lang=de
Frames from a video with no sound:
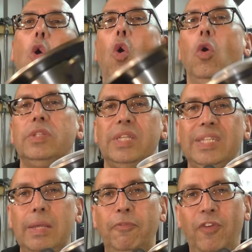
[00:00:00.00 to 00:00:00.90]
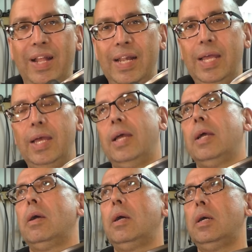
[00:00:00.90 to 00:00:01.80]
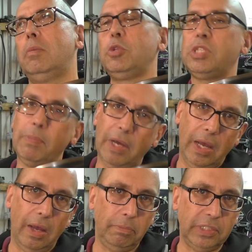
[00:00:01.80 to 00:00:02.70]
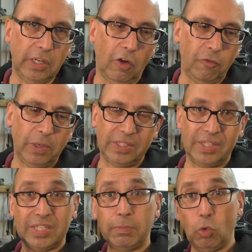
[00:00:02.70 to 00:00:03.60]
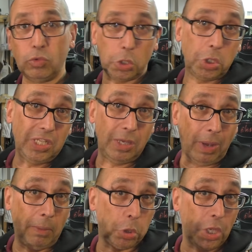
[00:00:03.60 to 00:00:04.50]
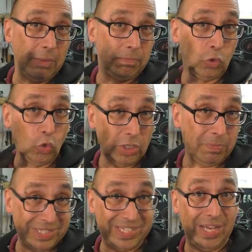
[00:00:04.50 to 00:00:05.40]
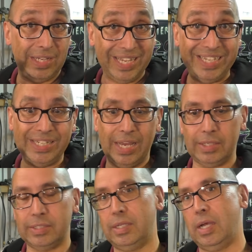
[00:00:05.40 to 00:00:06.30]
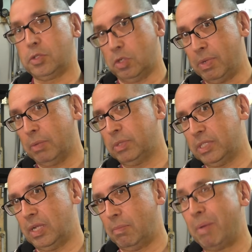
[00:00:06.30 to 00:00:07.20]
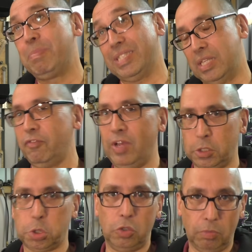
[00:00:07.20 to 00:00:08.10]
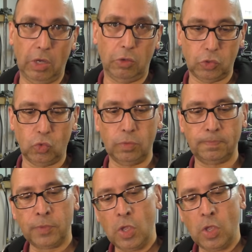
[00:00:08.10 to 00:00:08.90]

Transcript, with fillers: Und in dem Fall äh, müsst ihr immer ein bisschen aufpassen. Es gibt unterschiedliche Bremsscheibendurchmesser an der Hinterachse, also immer ein bisschen am, am besten nach Fahrgestellnummer raussuchen.